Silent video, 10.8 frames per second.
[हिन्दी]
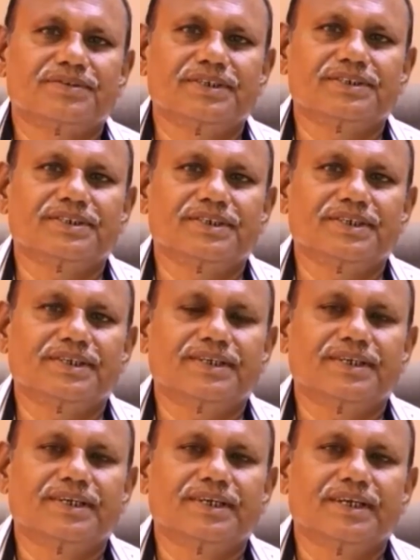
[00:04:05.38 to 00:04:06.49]
जैसे
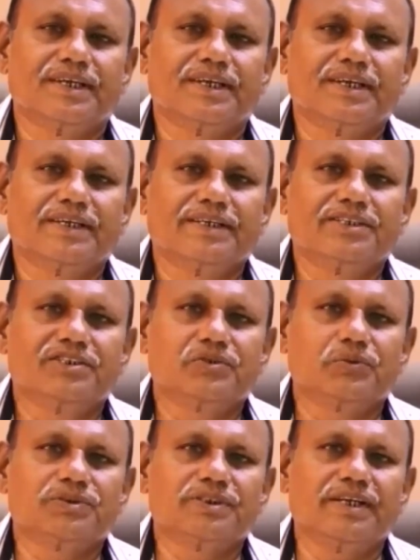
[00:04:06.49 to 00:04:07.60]
कि
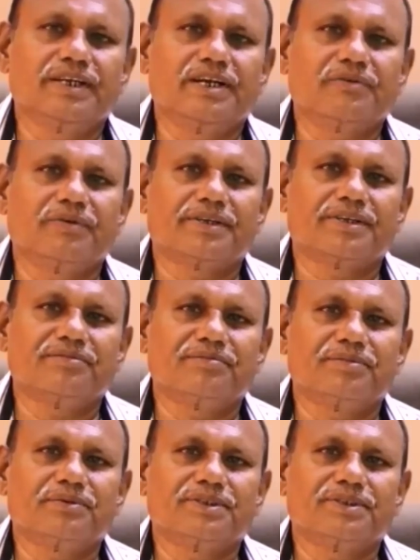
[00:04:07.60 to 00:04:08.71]
सोशल नेटवर्किंग
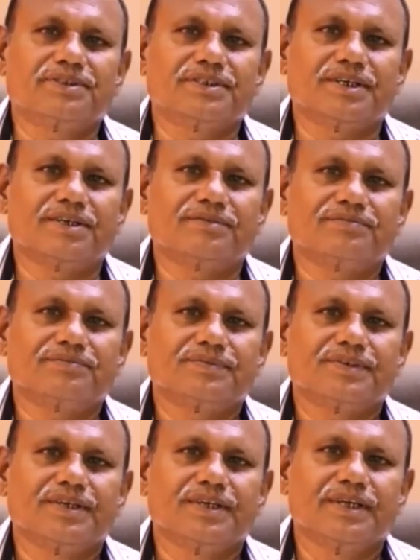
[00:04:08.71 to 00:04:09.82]
बहुत अच्छा है
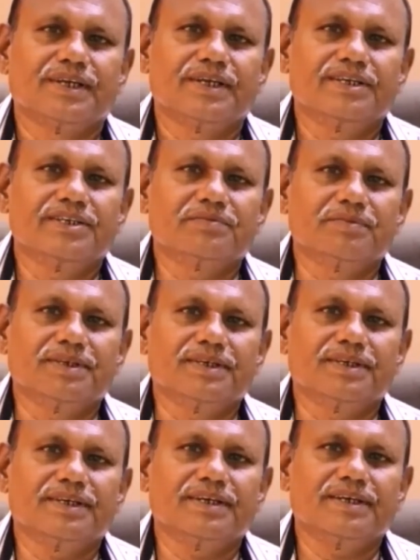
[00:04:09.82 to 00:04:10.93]
इसमें